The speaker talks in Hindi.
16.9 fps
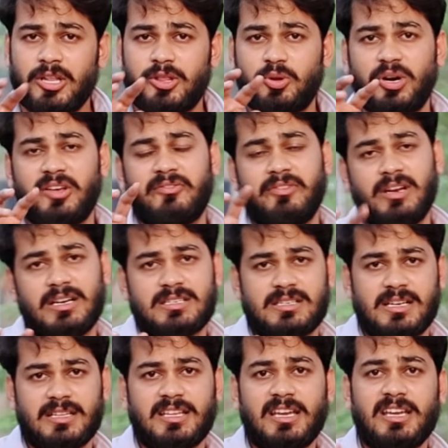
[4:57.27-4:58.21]
थोड़े
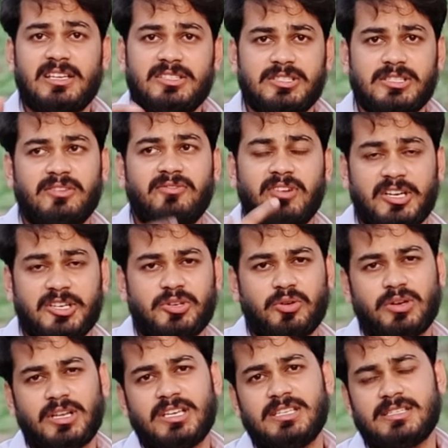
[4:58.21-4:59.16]
फिलर्स रहते हैं इंजन फ्लैश
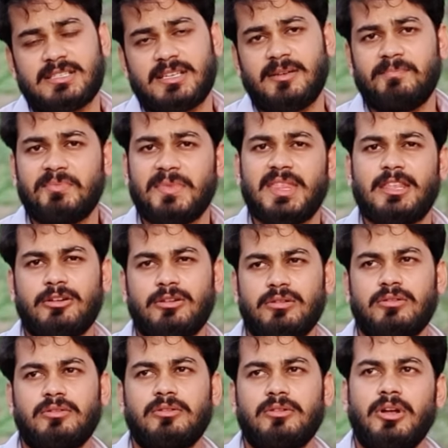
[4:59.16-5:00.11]
आउट के जैसा तो
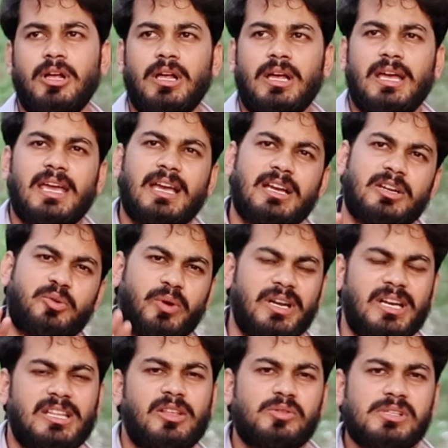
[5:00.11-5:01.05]
एक
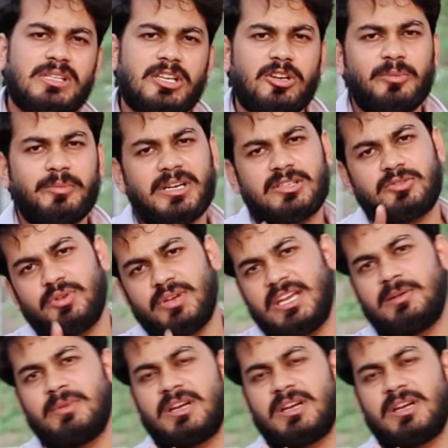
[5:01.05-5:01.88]
ट्वेंटी थाउजेंड किलोमीटर्स को एक